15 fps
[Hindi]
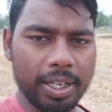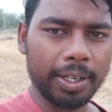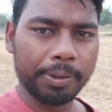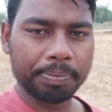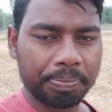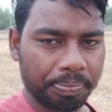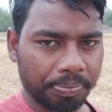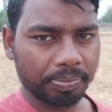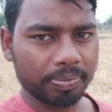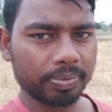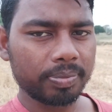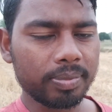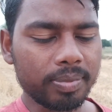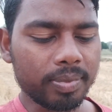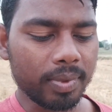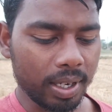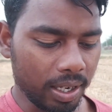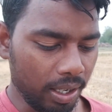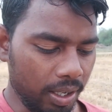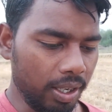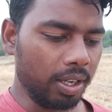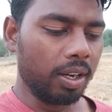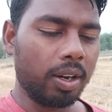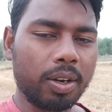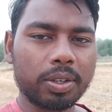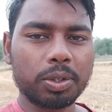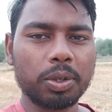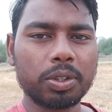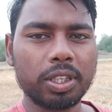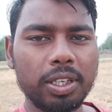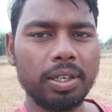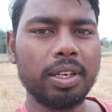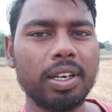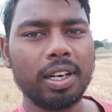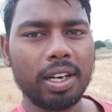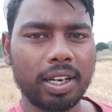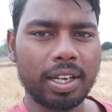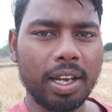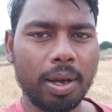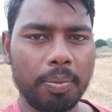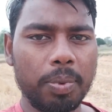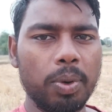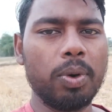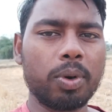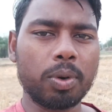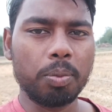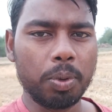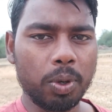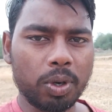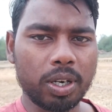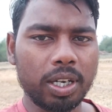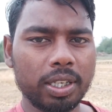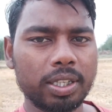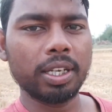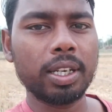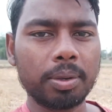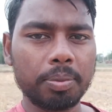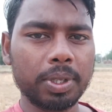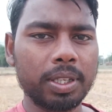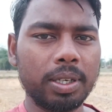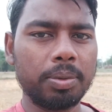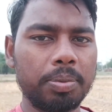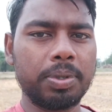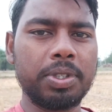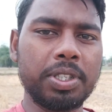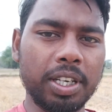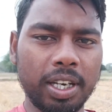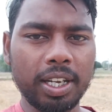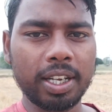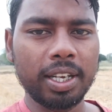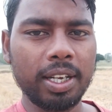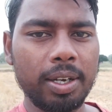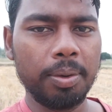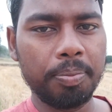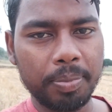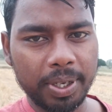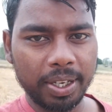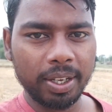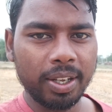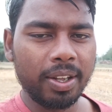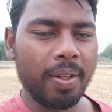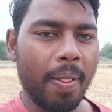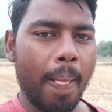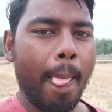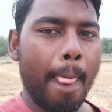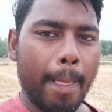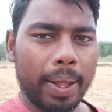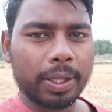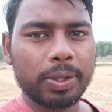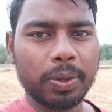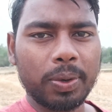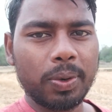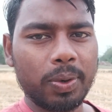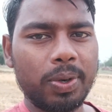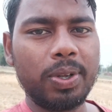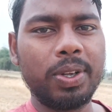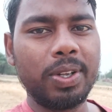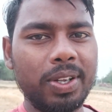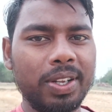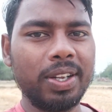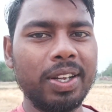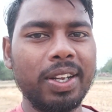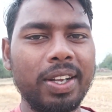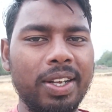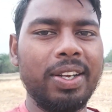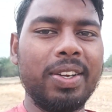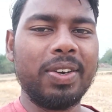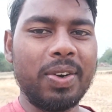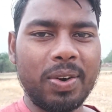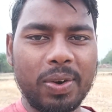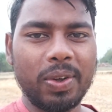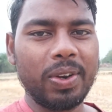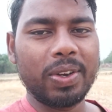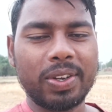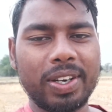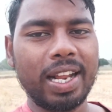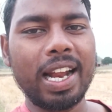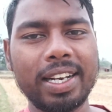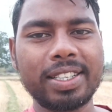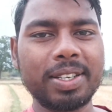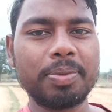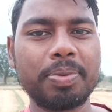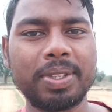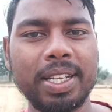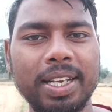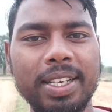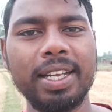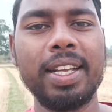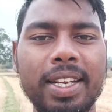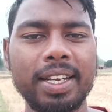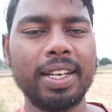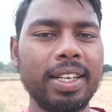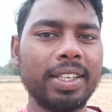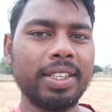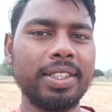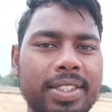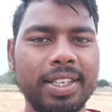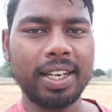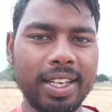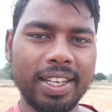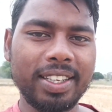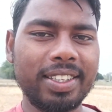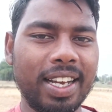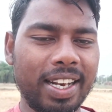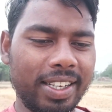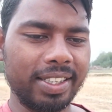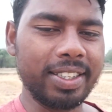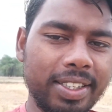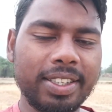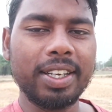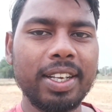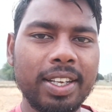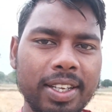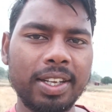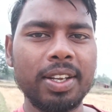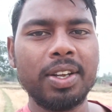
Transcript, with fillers: के लिए और दो तीन लड़के हम लोगों को बोल रहे थे कि मतलब चलेंगे हम भी तो वो लोग नाइट शिफ्ट दे ही नहीं रहे चलिए जाने दीजिए